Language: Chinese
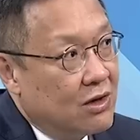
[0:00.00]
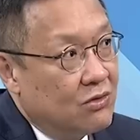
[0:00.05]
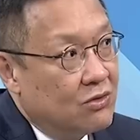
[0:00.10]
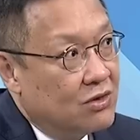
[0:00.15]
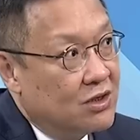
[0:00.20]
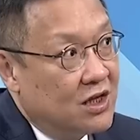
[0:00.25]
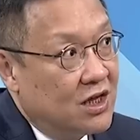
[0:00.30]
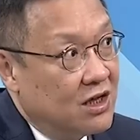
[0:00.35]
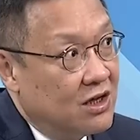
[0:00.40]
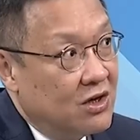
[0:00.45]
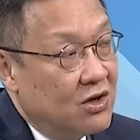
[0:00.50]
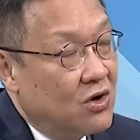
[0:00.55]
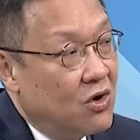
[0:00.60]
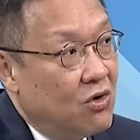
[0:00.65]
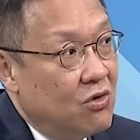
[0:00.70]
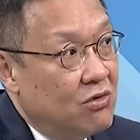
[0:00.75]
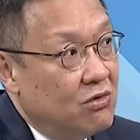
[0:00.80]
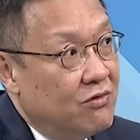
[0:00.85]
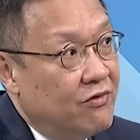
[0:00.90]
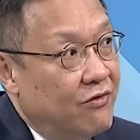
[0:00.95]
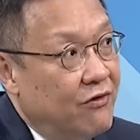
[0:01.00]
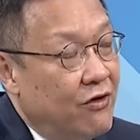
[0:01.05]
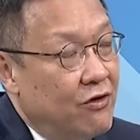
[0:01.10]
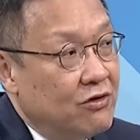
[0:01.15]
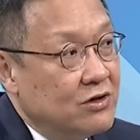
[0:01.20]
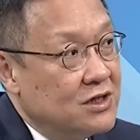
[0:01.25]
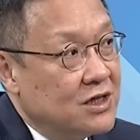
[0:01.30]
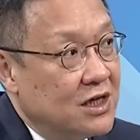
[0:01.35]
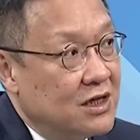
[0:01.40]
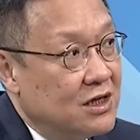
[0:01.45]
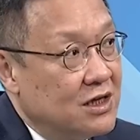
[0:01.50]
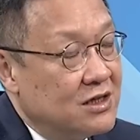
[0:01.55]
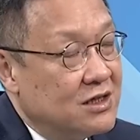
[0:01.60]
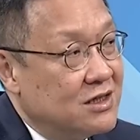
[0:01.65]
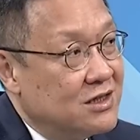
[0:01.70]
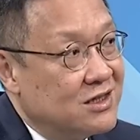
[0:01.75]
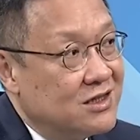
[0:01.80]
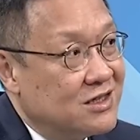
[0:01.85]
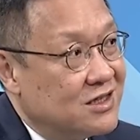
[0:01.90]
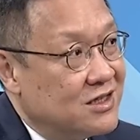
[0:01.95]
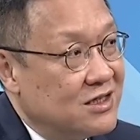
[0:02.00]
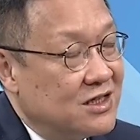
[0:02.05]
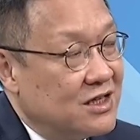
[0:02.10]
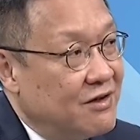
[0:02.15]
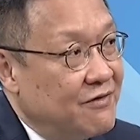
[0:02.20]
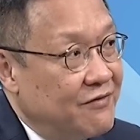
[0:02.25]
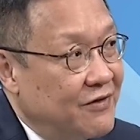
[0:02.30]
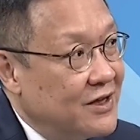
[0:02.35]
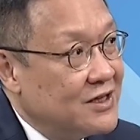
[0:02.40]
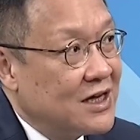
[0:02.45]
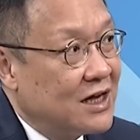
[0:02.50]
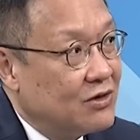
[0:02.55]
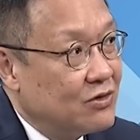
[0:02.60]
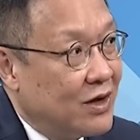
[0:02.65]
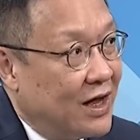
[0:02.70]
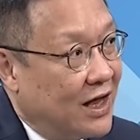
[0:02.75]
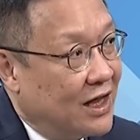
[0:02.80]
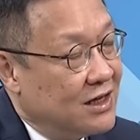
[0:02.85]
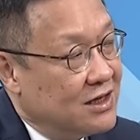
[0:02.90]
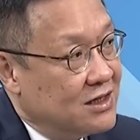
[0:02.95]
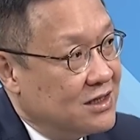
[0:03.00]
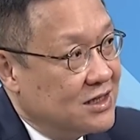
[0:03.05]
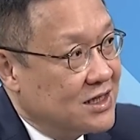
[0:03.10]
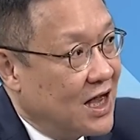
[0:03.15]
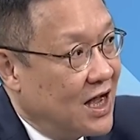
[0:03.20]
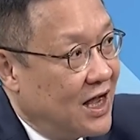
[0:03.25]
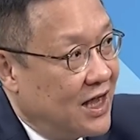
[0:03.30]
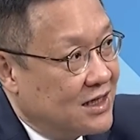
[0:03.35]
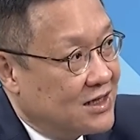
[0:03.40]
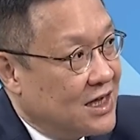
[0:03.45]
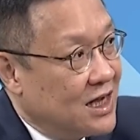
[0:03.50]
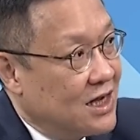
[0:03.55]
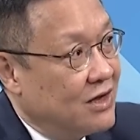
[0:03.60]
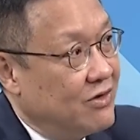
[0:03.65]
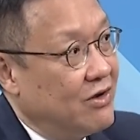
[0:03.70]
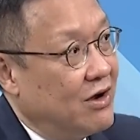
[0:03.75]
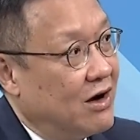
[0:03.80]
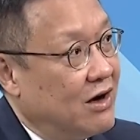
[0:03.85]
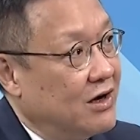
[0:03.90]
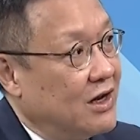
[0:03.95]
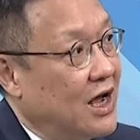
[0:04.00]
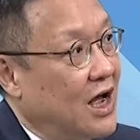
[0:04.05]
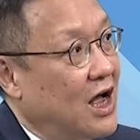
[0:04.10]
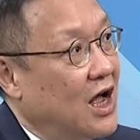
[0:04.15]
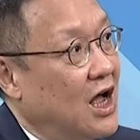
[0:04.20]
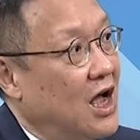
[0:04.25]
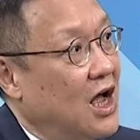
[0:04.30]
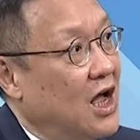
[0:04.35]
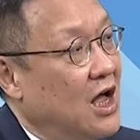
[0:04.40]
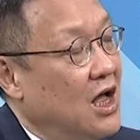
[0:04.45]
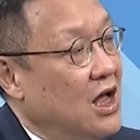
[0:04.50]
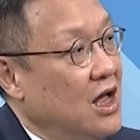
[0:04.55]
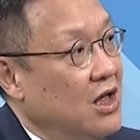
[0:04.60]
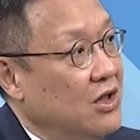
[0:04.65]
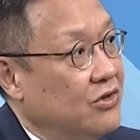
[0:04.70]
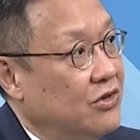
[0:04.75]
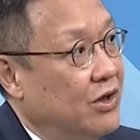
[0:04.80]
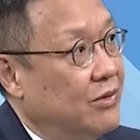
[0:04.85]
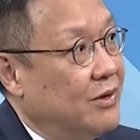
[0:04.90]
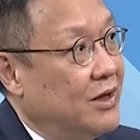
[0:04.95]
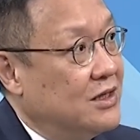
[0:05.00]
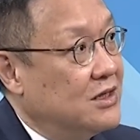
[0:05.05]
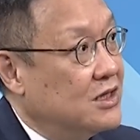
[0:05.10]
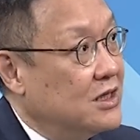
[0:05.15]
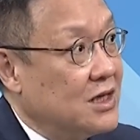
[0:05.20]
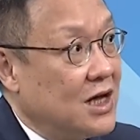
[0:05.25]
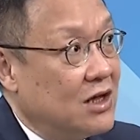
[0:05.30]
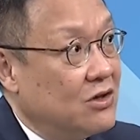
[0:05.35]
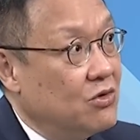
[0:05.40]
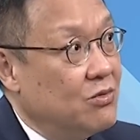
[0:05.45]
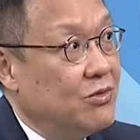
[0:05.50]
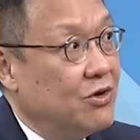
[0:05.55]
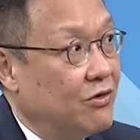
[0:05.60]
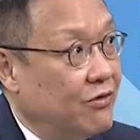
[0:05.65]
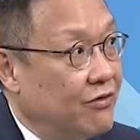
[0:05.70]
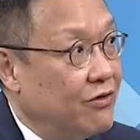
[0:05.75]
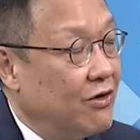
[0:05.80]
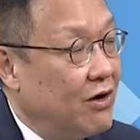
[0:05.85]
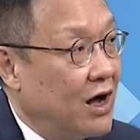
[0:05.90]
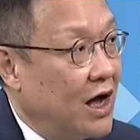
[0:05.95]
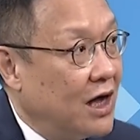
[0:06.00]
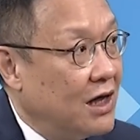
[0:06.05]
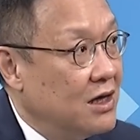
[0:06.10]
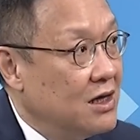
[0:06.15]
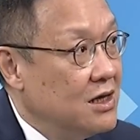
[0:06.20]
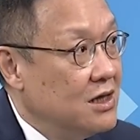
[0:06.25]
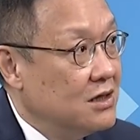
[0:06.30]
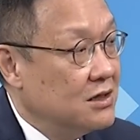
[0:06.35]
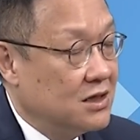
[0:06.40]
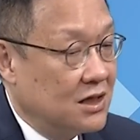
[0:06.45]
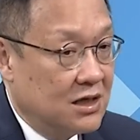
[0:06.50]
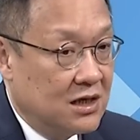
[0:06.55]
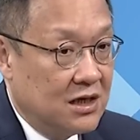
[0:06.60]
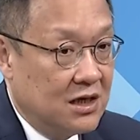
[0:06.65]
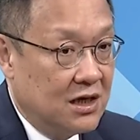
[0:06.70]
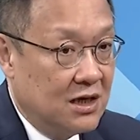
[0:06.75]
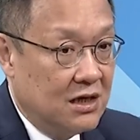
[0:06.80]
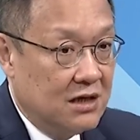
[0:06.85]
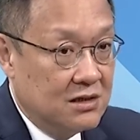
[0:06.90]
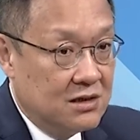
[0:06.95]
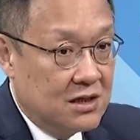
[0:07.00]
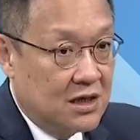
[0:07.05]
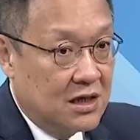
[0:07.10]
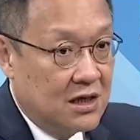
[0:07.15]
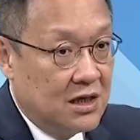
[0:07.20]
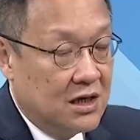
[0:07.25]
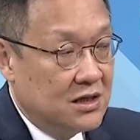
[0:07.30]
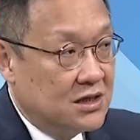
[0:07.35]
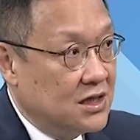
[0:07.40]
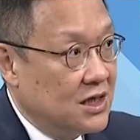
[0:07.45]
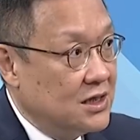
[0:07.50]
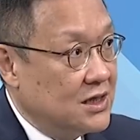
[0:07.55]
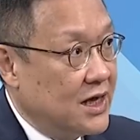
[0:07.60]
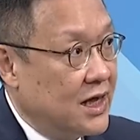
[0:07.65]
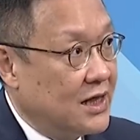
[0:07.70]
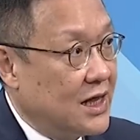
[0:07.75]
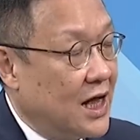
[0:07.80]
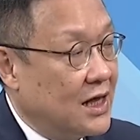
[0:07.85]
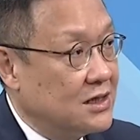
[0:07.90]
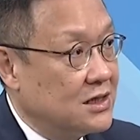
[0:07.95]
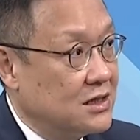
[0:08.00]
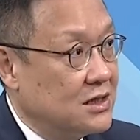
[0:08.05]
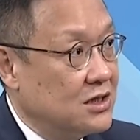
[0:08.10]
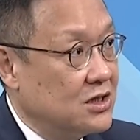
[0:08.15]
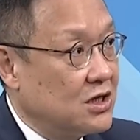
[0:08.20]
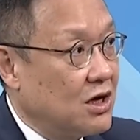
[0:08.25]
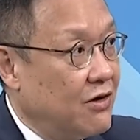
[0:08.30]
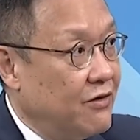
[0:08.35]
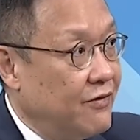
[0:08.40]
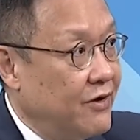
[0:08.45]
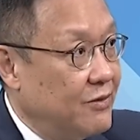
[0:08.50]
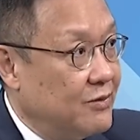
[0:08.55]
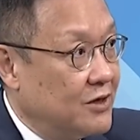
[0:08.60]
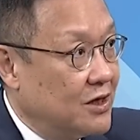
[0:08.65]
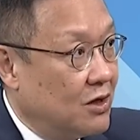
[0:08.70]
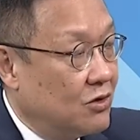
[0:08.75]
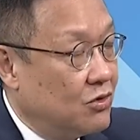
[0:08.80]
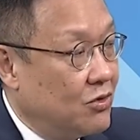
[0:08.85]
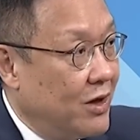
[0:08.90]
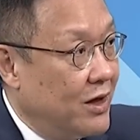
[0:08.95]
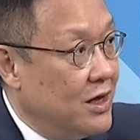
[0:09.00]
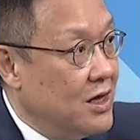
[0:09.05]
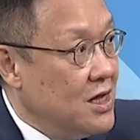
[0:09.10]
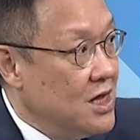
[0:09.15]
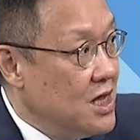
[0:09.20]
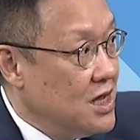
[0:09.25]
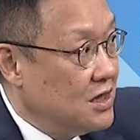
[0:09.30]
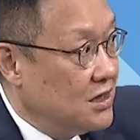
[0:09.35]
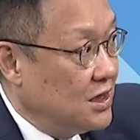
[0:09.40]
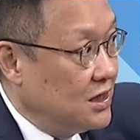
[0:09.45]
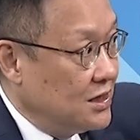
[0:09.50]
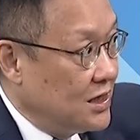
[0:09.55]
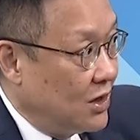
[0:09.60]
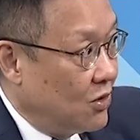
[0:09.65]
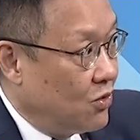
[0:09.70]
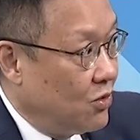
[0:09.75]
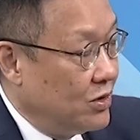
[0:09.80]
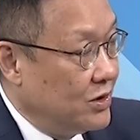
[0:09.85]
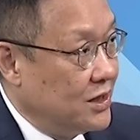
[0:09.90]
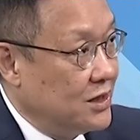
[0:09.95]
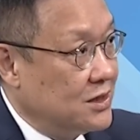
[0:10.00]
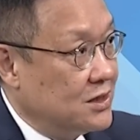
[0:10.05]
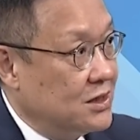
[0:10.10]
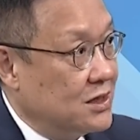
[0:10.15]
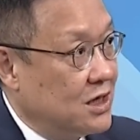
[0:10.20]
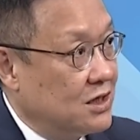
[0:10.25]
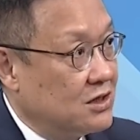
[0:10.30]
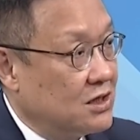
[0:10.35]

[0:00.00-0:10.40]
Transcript: 陆停工封城的时间非常短，上海三个月而已啊，是，对不对？其他都没有封啊，整个整个现在它只是消费比较断，现在国内市场